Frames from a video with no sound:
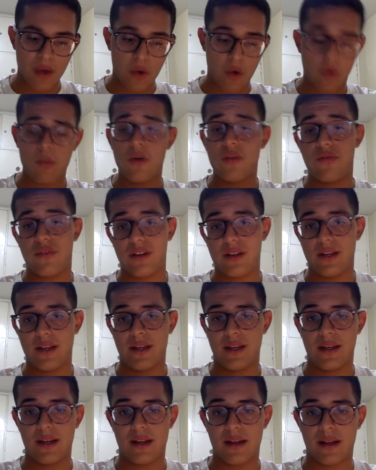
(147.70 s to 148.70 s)
Como eu
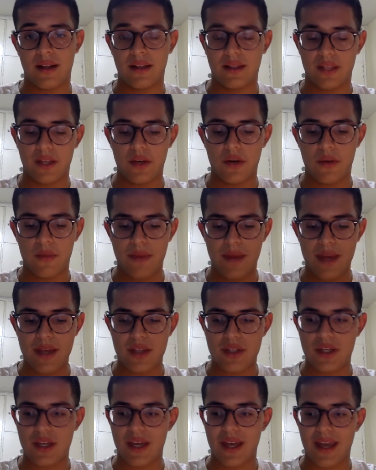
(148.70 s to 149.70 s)
falei
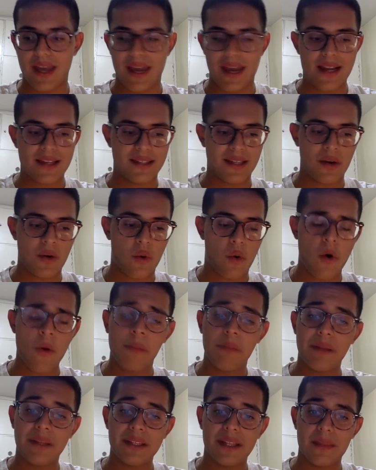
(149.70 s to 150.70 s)
anteriormente, eles eram
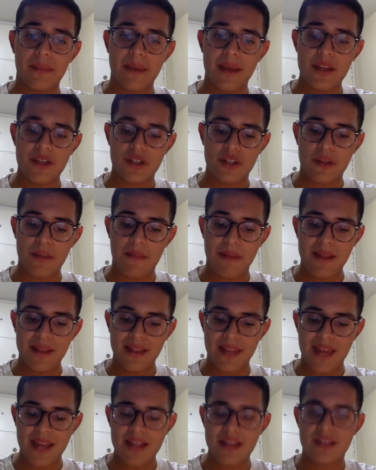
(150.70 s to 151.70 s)
completamente
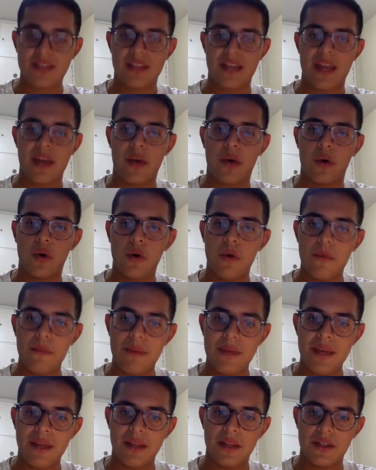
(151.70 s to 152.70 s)
dependentes da
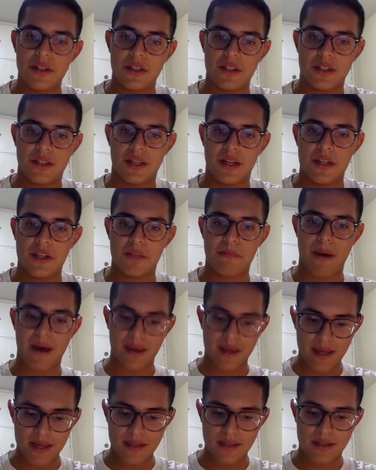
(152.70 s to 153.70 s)
economia desses grandes
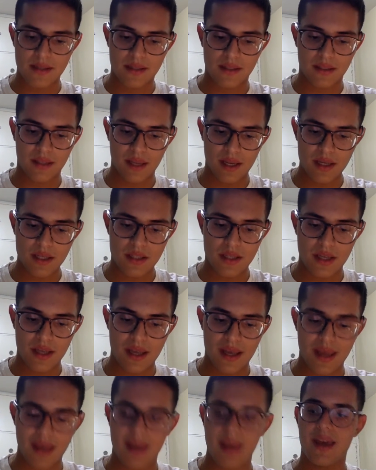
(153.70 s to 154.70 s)
países, entende?
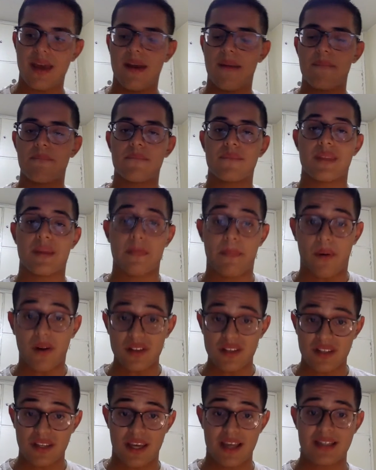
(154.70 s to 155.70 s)

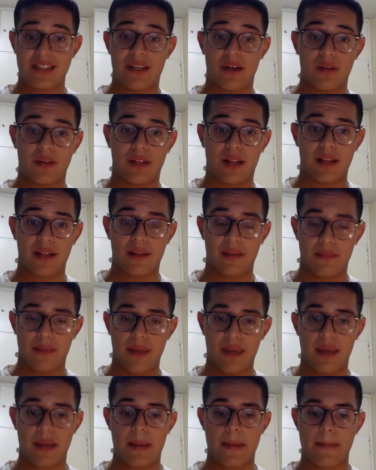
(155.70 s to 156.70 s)
Pode-se ressaltar
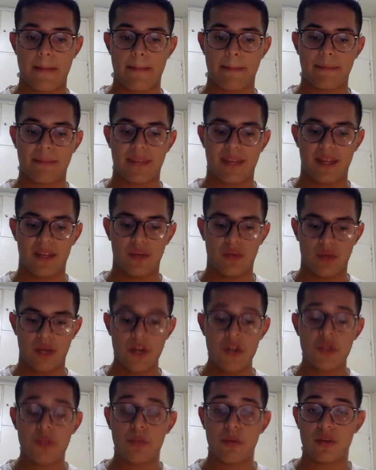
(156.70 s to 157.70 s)
também que
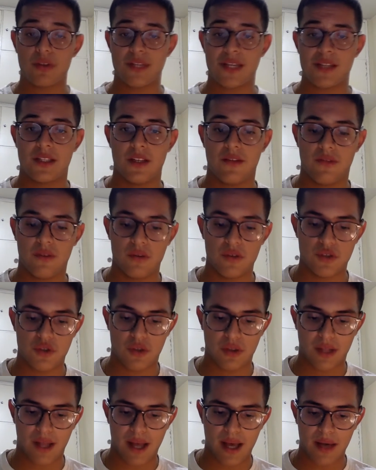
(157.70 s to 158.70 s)
durante o processo
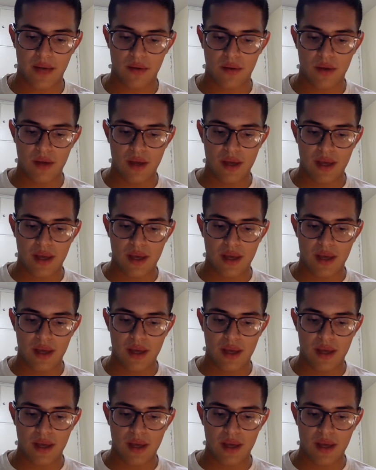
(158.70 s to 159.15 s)
revolucionário